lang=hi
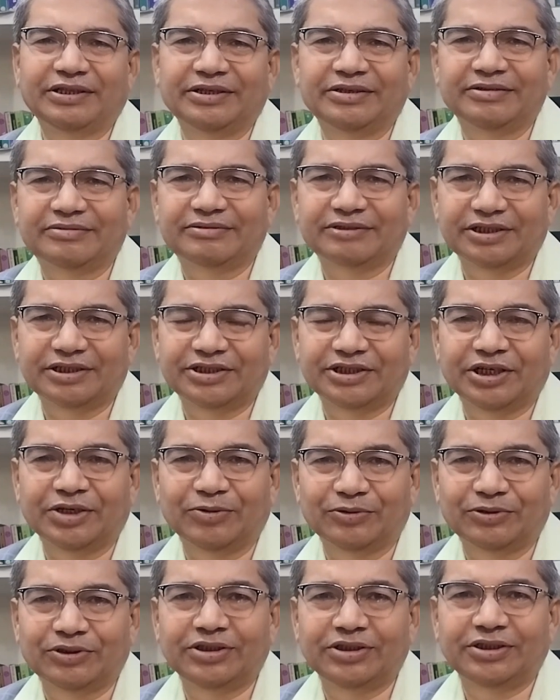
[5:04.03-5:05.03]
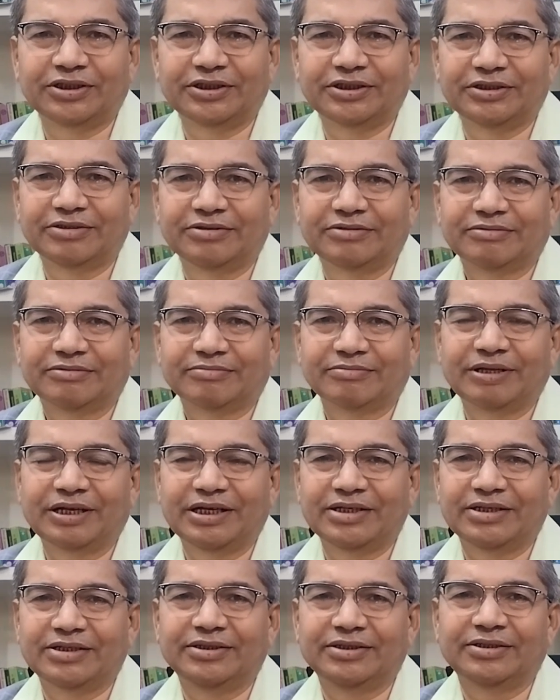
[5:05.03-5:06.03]
के चर्चा होती थी मैं
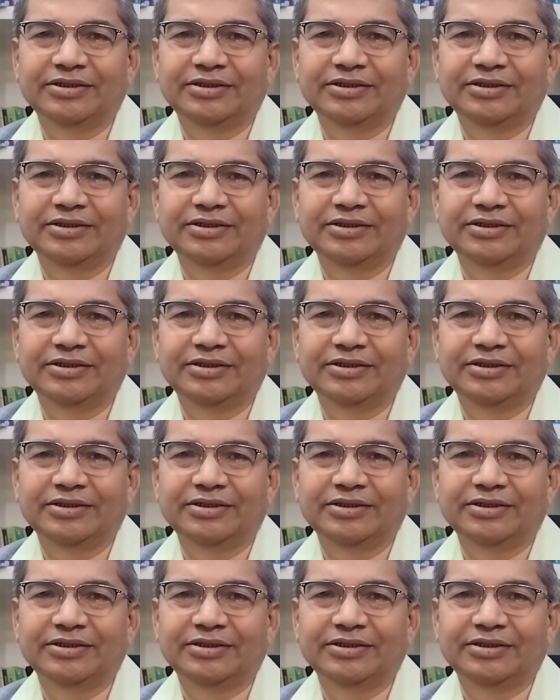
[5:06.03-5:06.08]
एक